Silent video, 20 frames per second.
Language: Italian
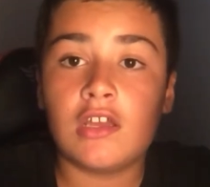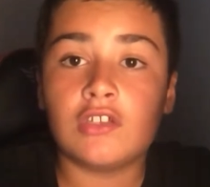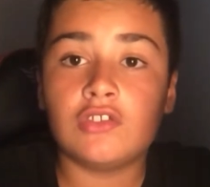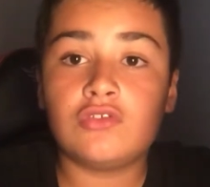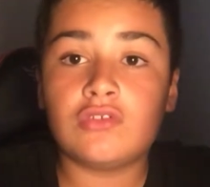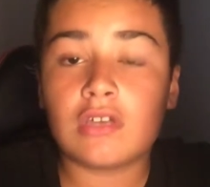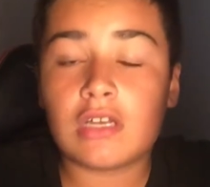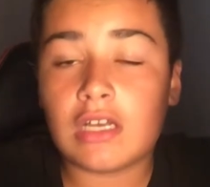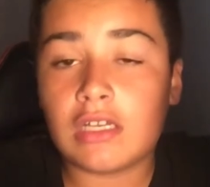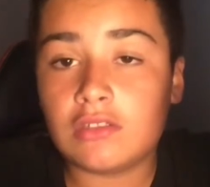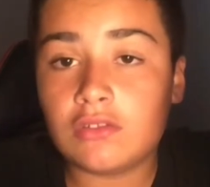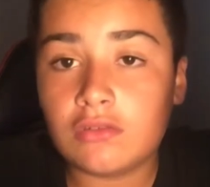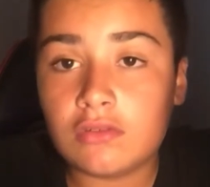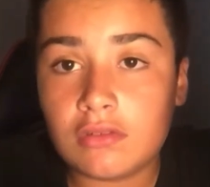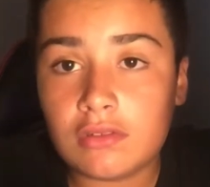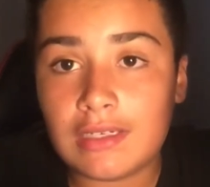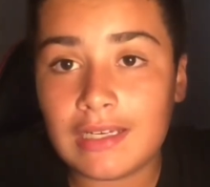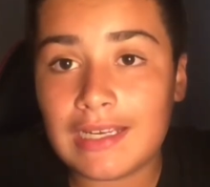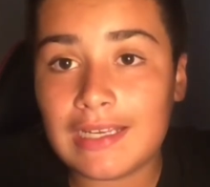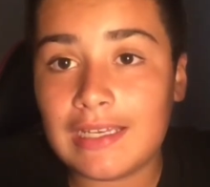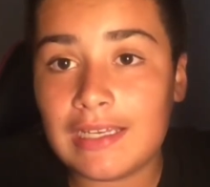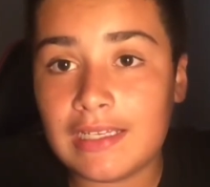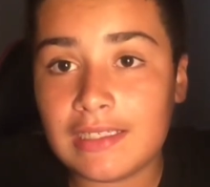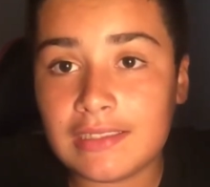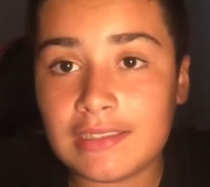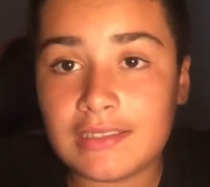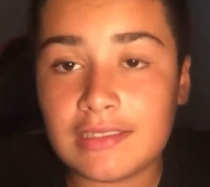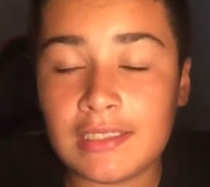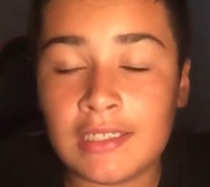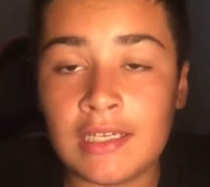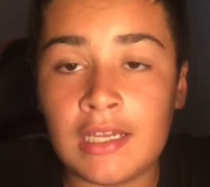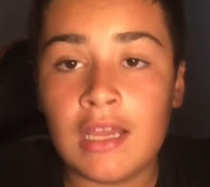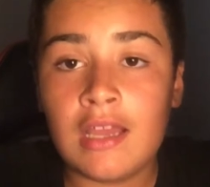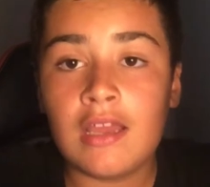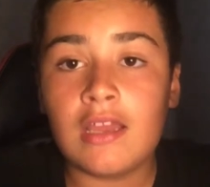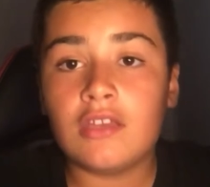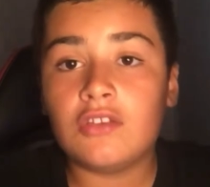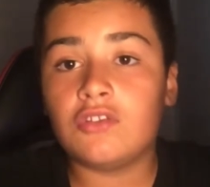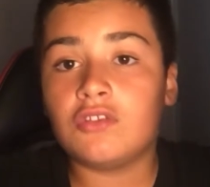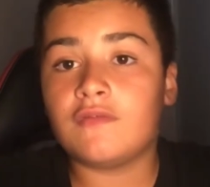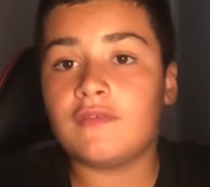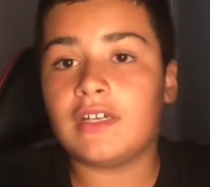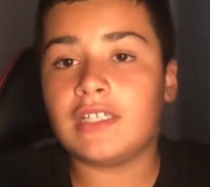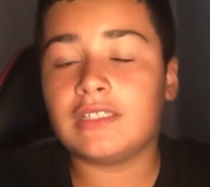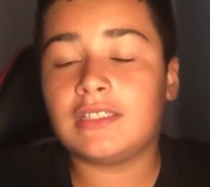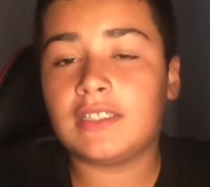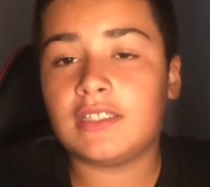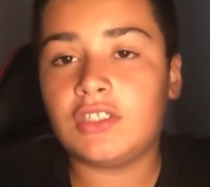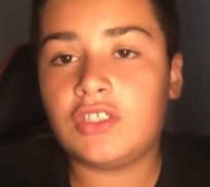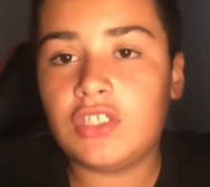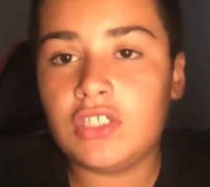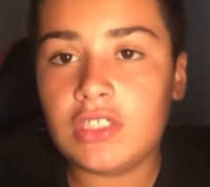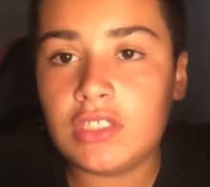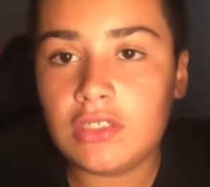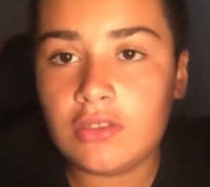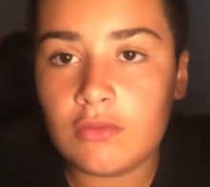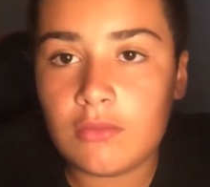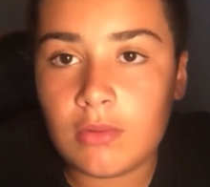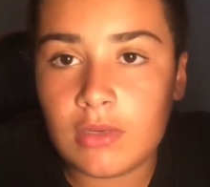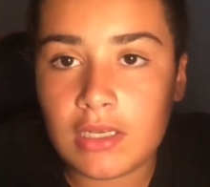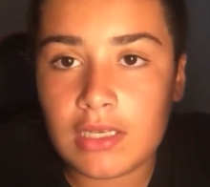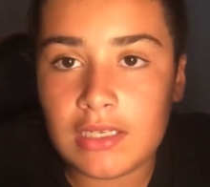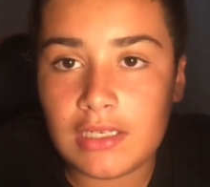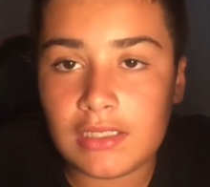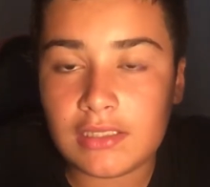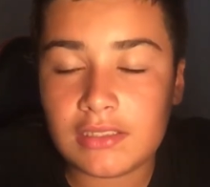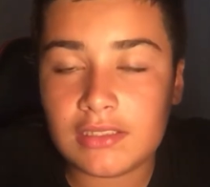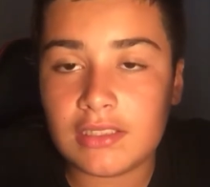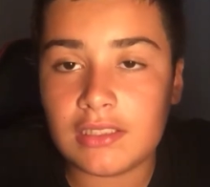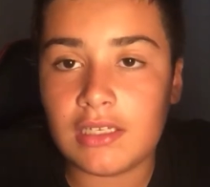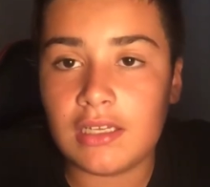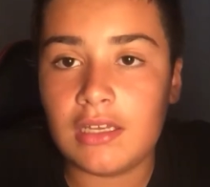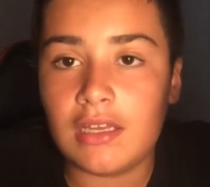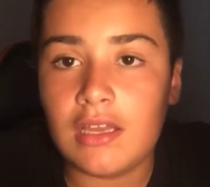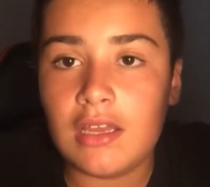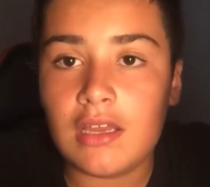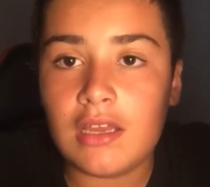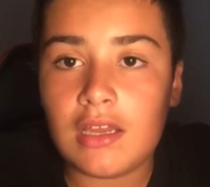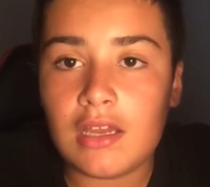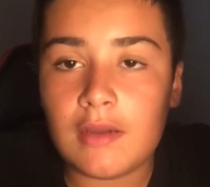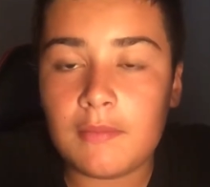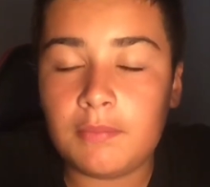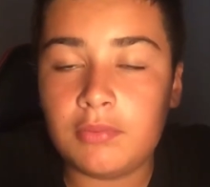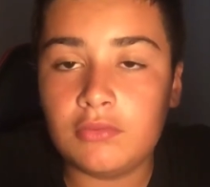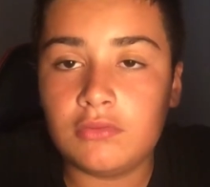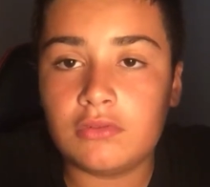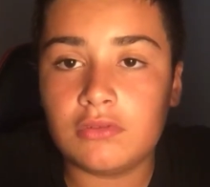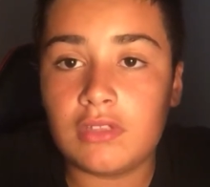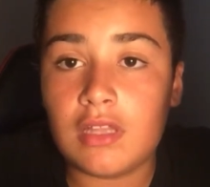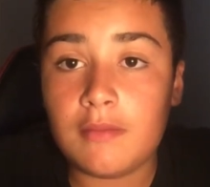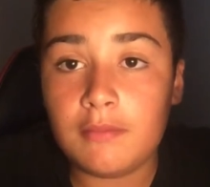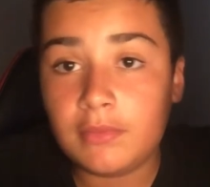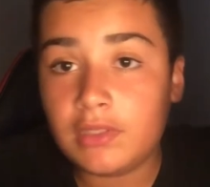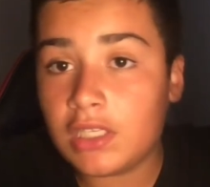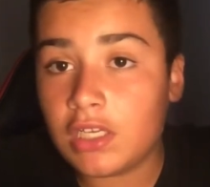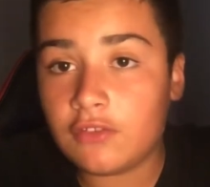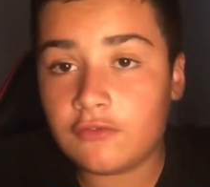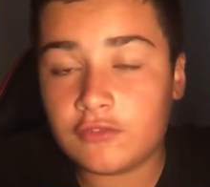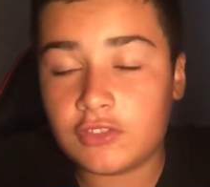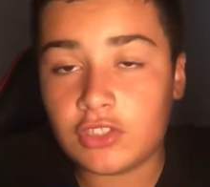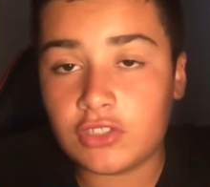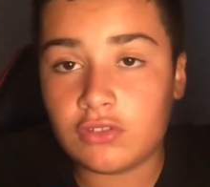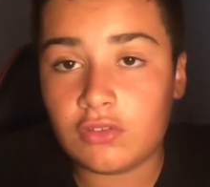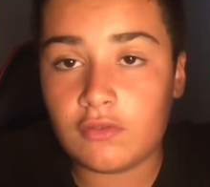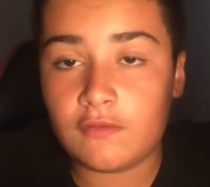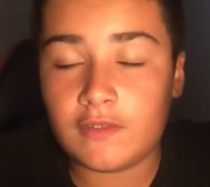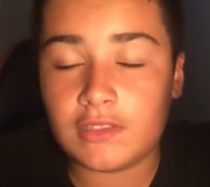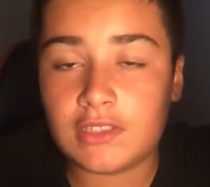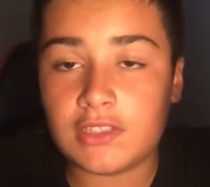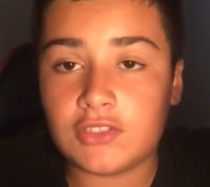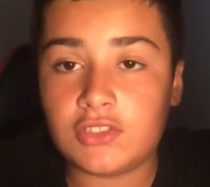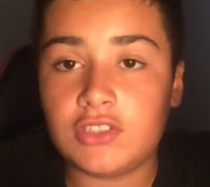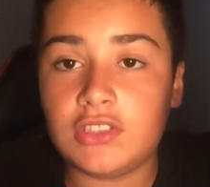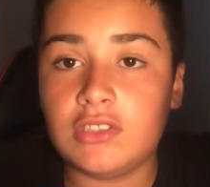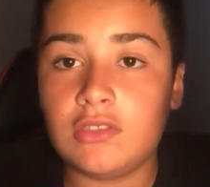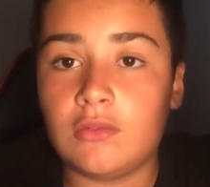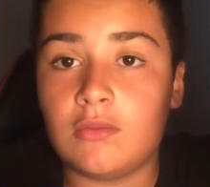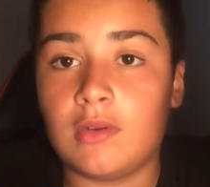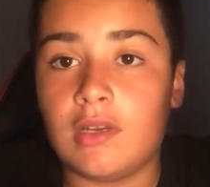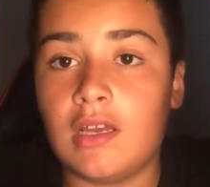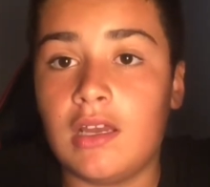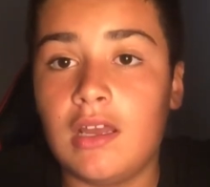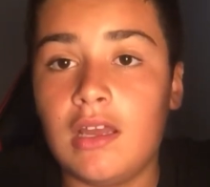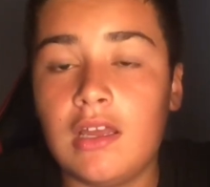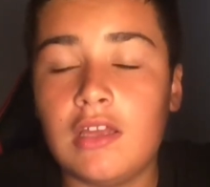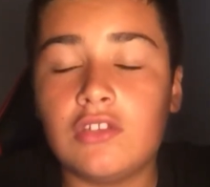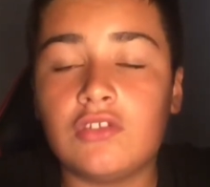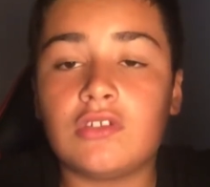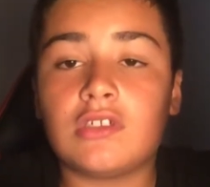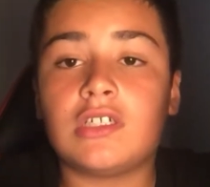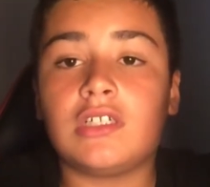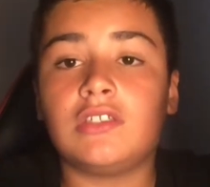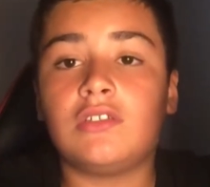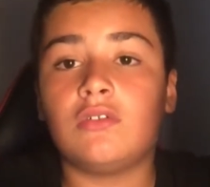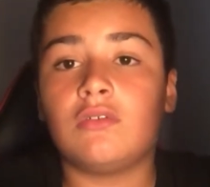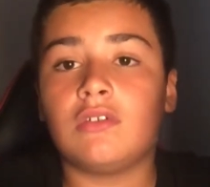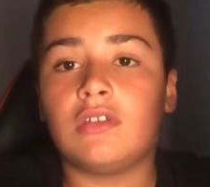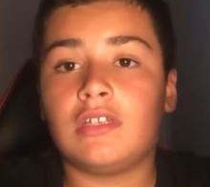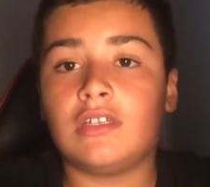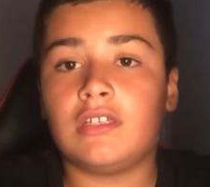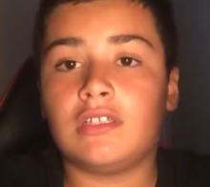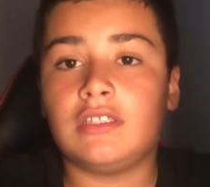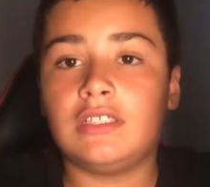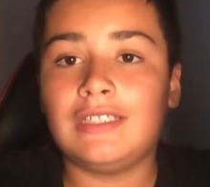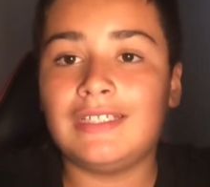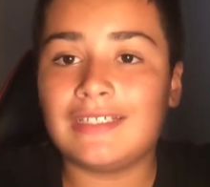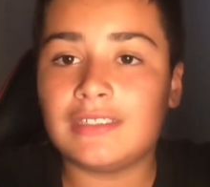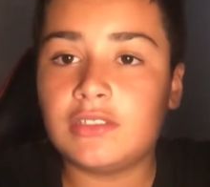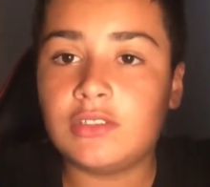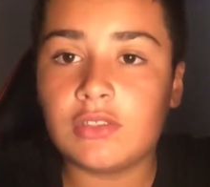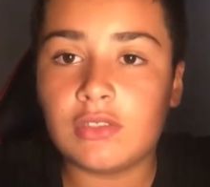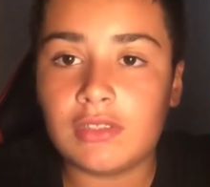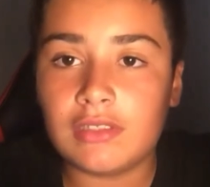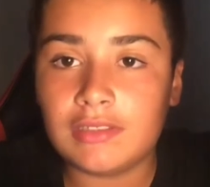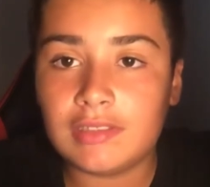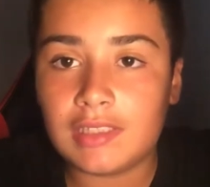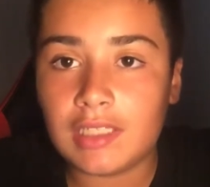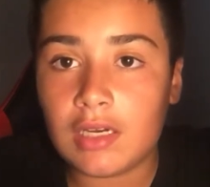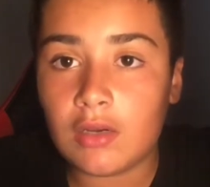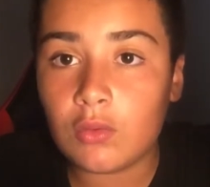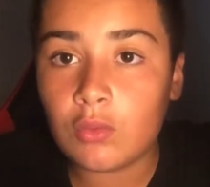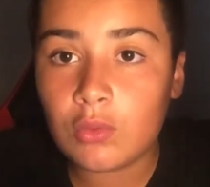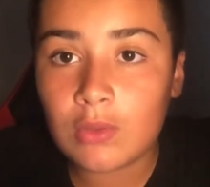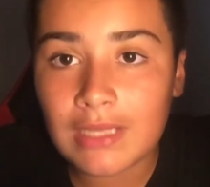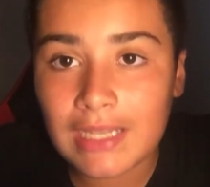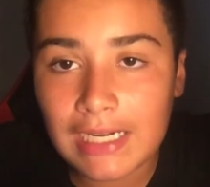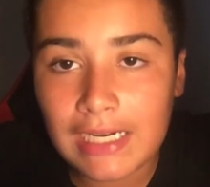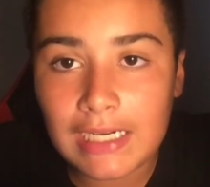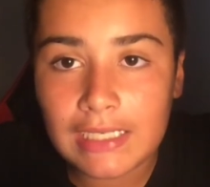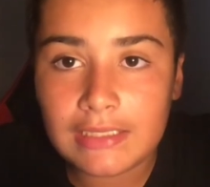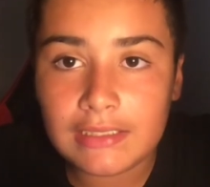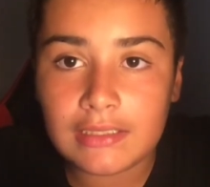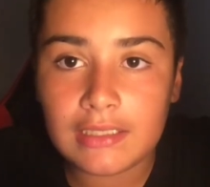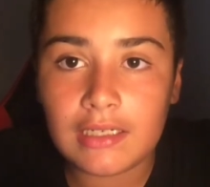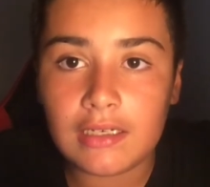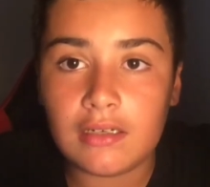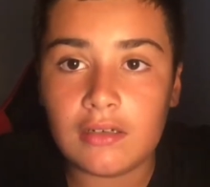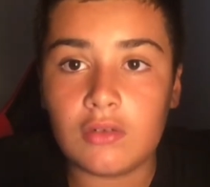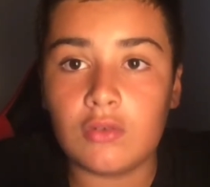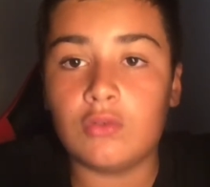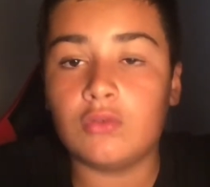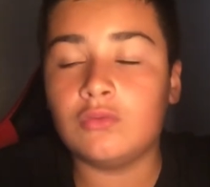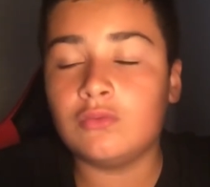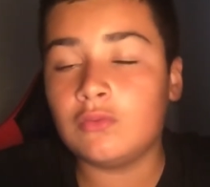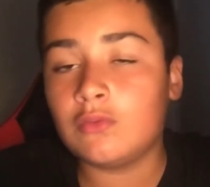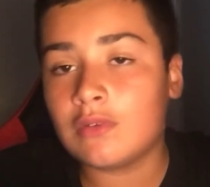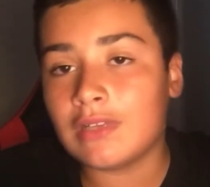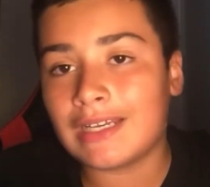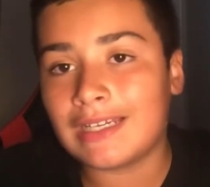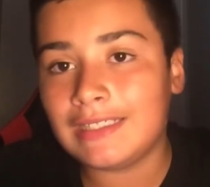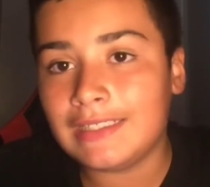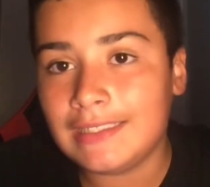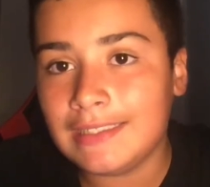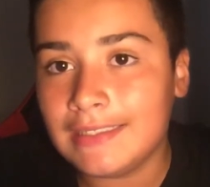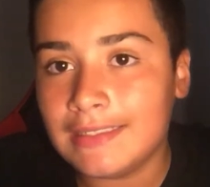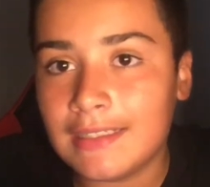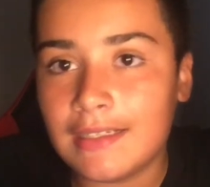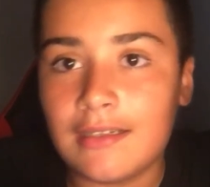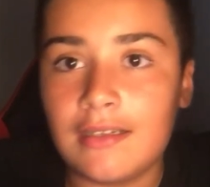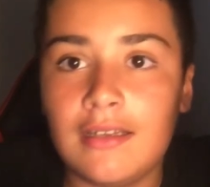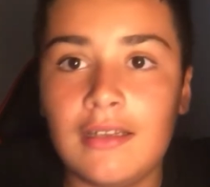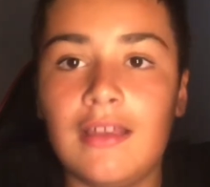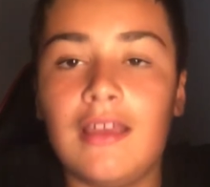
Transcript: giocatore classe 95, classe appunto del 1995, giocatore di nazionalità ucraina o ucraina,